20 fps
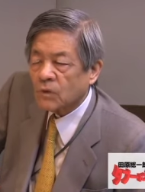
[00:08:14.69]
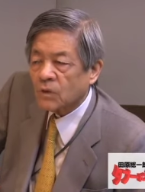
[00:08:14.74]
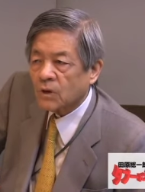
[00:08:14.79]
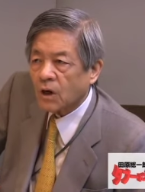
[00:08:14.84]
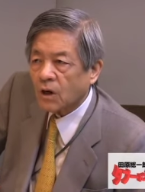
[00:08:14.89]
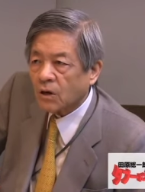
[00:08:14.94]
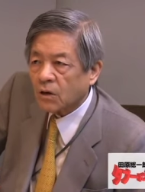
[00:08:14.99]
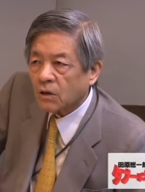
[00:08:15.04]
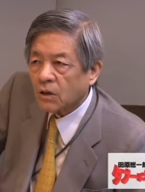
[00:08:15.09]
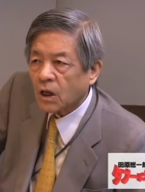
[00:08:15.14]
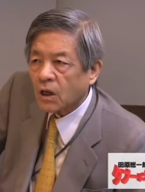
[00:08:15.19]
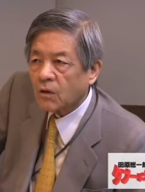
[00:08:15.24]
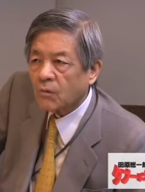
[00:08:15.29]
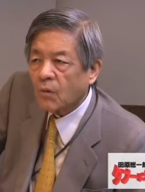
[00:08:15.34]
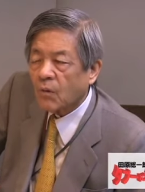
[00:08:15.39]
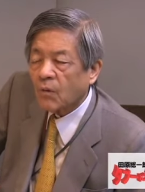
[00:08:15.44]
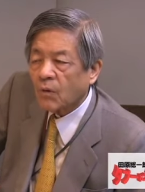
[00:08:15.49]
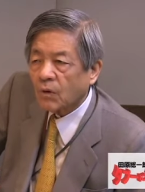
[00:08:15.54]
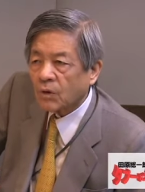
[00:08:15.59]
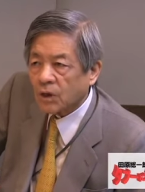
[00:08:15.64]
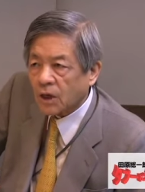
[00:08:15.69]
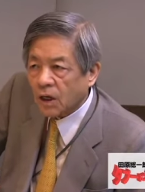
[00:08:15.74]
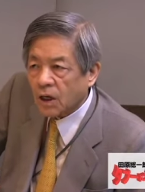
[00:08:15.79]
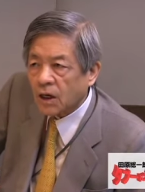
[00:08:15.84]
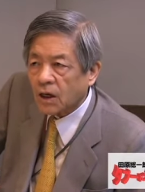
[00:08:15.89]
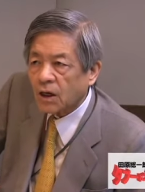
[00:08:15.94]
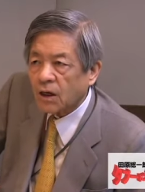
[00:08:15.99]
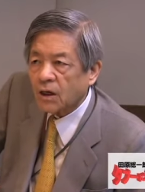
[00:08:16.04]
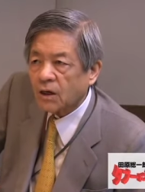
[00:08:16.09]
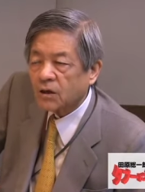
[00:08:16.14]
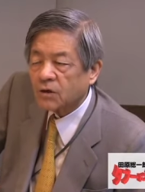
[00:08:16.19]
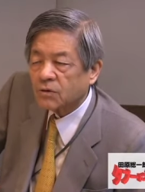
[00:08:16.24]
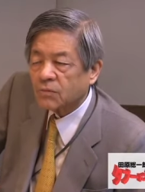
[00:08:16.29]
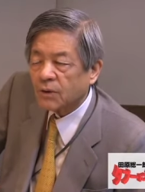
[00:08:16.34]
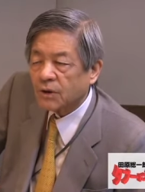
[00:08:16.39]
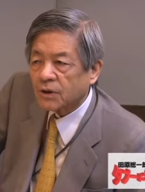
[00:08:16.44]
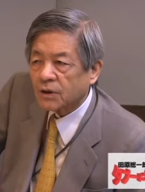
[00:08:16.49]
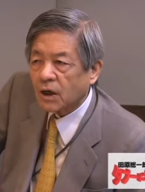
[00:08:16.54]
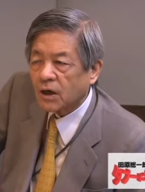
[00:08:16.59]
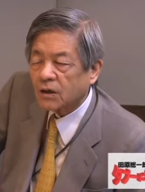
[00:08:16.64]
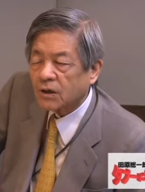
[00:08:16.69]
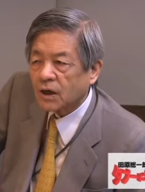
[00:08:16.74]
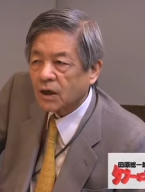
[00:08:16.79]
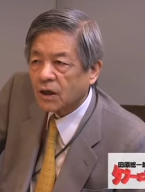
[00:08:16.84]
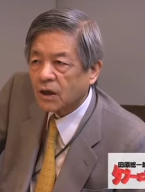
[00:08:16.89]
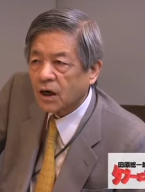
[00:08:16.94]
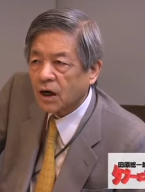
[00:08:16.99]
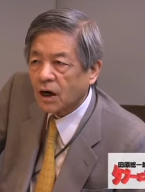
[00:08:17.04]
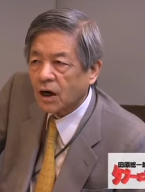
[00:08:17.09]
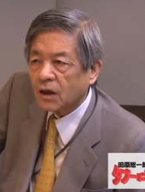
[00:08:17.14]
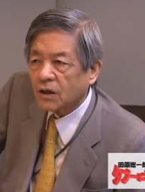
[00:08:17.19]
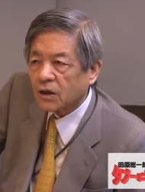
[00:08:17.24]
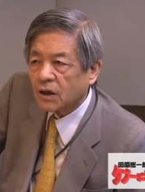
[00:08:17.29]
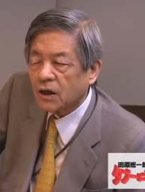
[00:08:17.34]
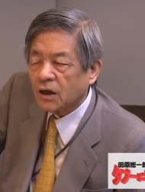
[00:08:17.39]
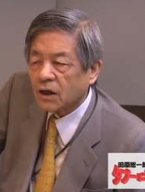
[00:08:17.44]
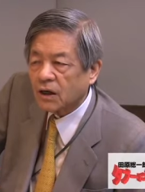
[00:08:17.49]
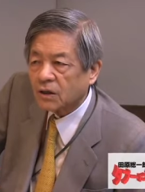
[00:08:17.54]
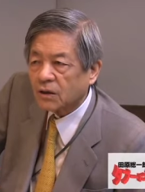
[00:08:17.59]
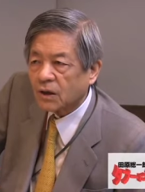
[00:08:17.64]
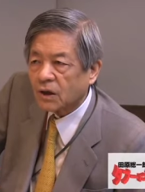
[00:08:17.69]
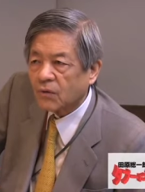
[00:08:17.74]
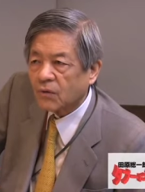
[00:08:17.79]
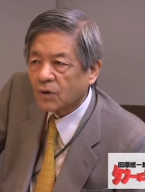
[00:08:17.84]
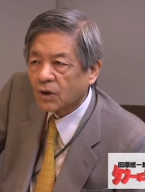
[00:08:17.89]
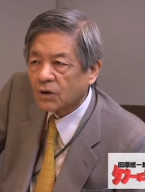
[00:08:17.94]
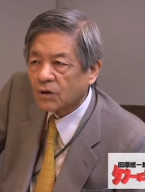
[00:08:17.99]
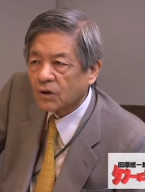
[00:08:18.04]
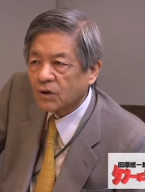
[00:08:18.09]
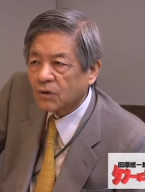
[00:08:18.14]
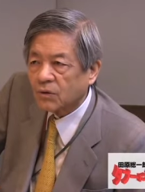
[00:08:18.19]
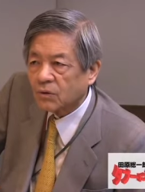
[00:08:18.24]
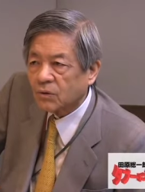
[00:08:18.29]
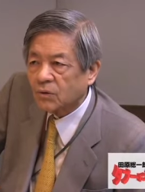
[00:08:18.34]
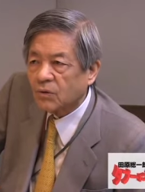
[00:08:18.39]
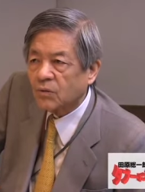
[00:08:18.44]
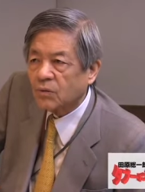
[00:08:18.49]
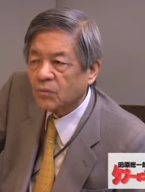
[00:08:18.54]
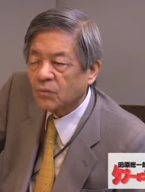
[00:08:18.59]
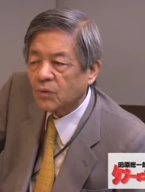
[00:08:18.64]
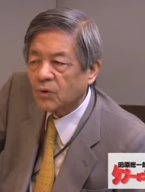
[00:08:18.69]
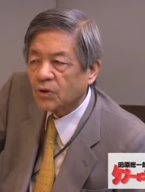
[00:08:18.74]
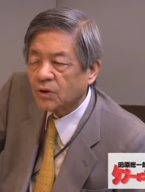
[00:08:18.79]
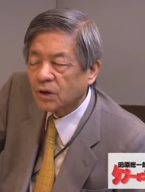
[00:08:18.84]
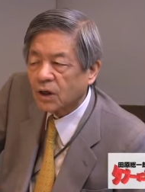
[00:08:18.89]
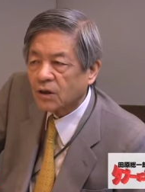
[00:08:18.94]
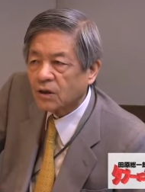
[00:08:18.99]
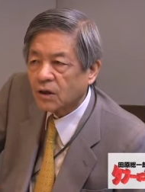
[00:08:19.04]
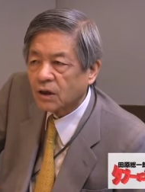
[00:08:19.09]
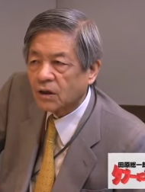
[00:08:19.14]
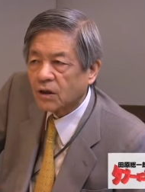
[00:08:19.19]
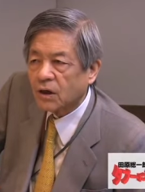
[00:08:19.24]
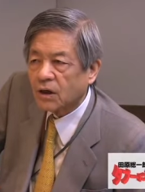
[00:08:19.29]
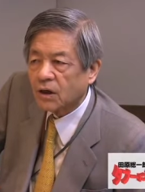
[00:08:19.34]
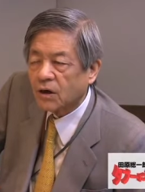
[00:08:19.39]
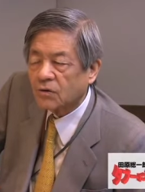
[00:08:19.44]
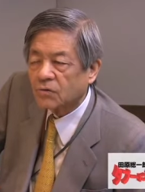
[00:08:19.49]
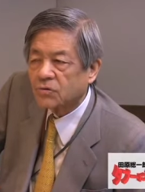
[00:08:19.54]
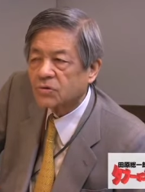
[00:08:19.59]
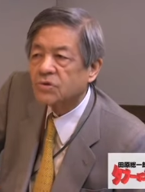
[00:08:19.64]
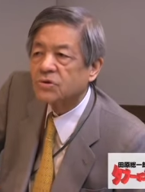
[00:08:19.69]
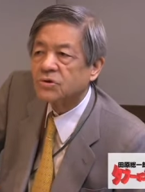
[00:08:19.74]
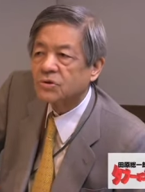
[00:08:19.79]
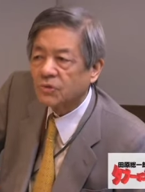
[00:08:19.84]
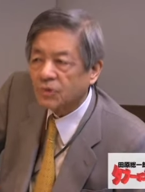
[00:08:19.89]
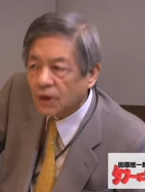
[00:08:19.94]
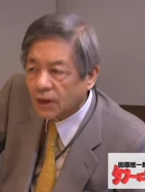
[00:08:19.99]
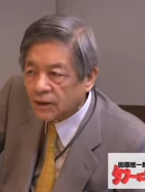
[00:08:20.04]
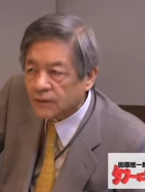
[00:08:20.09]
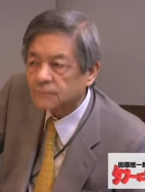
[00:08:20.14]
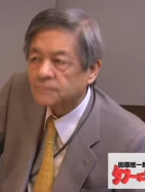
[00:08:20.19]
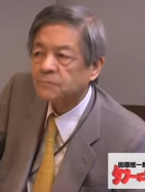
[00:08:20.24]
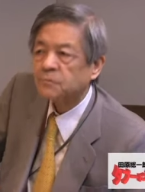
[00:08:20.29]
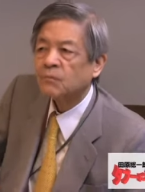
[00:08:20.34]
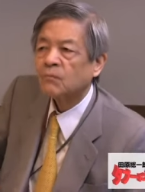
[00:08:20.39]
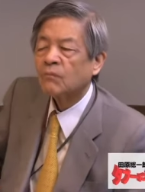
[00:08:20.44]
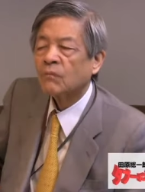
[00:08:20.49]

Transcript: なんで今までつまり改憲が出なかったのかっていうことをもう一回考え直す必要がある。